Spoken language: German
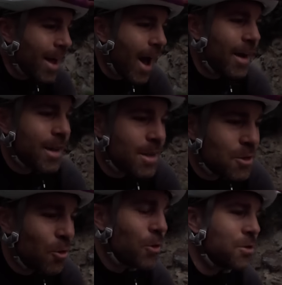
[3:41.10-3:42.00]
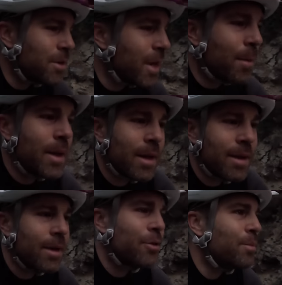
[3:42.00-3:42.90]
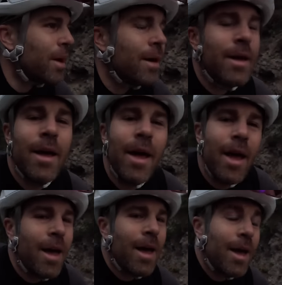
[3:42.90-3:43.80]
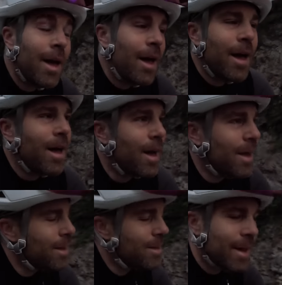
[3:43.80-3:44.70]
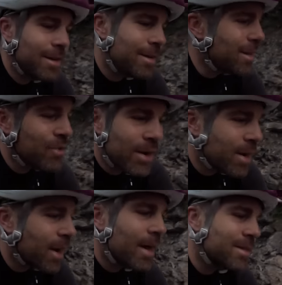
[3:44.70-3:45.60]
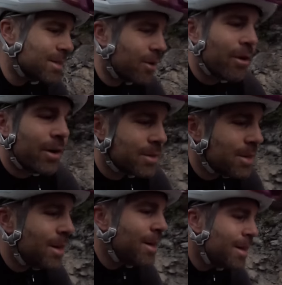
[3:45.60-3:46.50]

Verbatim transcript: Gerade ging es los und ich habe gedacht, ja super, äh, ja, die, die, zwei Tage hält es jetzt auch noch aus.